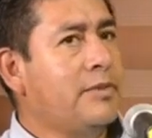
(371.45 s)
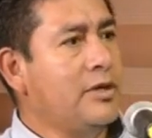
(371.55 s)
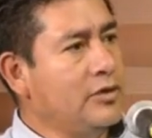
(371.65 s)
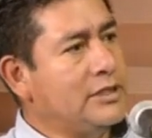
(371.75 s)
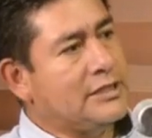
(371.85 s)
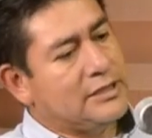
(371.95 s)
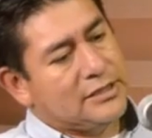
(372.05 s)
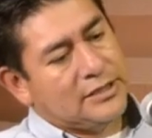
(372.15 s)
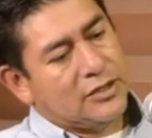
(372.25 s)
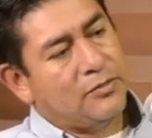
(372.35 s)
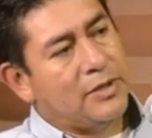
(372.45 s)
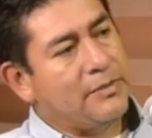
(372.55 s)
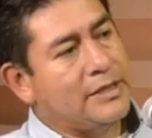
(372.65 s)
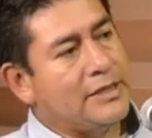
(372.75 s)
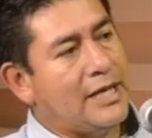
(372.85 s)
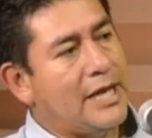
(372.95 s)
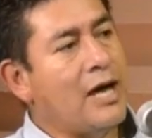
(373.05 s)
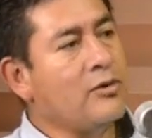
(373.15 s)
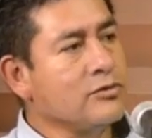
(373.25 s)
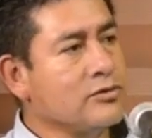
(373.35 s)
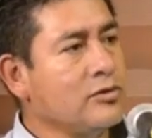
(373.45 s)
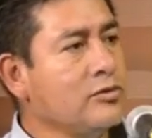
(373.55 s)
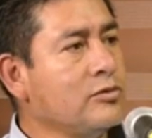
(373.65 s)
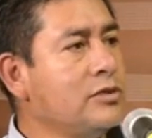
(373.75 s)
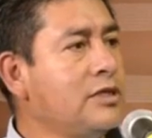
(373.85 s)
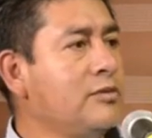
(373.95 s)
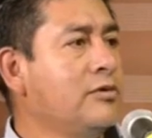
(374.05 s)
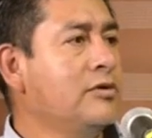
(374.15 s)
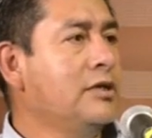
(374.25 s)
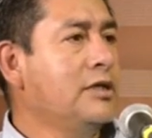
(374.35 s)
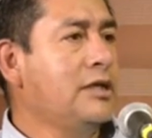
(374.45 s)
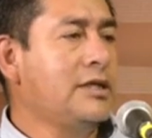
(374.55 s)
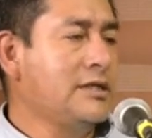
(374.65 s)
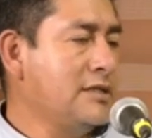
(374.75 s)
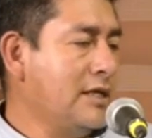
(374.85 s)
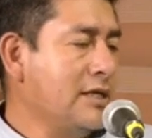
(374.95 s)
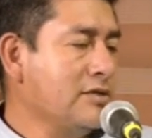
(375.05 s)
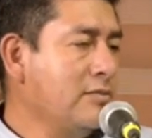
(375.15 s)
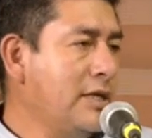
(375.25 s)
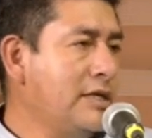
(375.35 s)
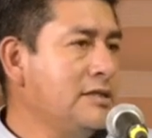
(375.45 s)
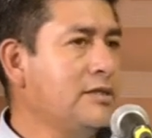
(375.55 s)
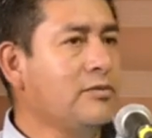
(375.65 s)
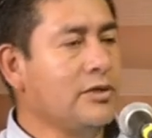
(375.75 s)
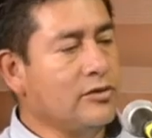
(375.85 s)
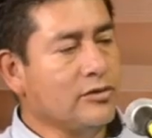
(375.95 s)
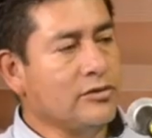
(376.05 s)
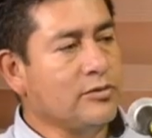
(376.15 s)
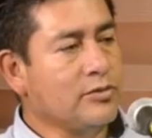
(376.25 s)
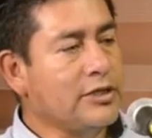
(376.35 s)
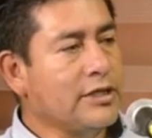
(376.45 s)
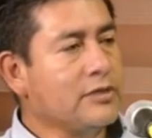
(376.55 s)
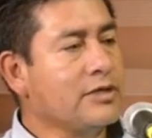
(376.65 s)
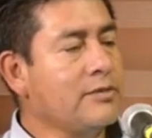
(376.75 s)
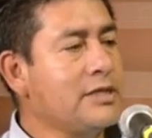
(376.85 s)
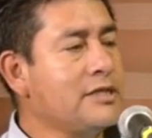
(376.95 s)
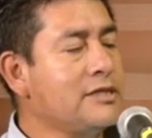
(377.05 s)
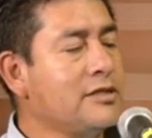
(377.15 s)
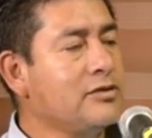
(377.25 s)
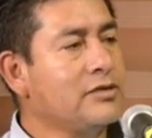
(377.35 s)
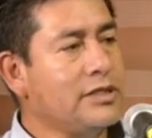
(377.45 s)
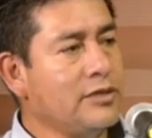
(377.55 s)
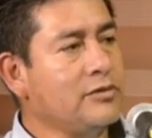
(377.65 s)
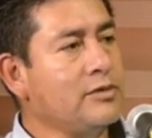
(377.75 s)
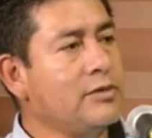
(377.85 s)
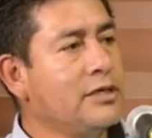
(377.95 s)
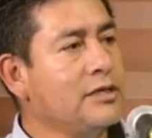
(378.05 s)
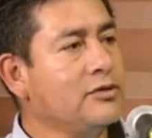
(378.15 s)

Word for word: Pero ahorita se, complementa a un solo cultivo, en este caso maíz, y bueno, el otro proyecto que viene siendo trigo igual.